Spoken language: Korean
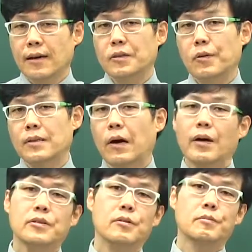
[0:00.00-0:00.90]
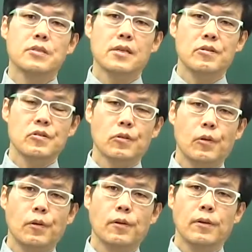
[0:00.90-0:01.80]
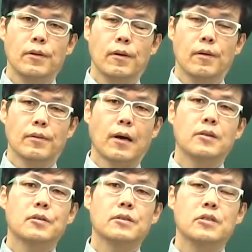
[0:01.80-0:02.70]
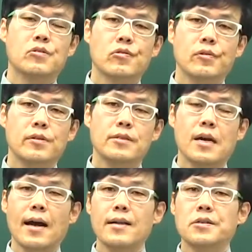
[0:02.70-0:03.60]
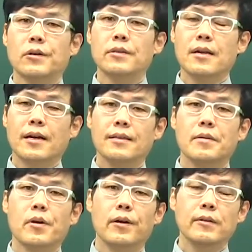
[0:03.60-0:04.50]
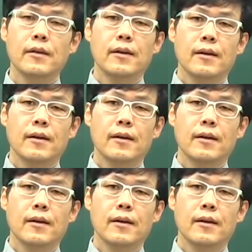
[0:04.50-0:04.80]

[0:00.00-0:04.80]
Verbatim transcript: 그동안 나왔던 문제 위주로 어, 나왔던 기출을 잘 정리를 하게 되면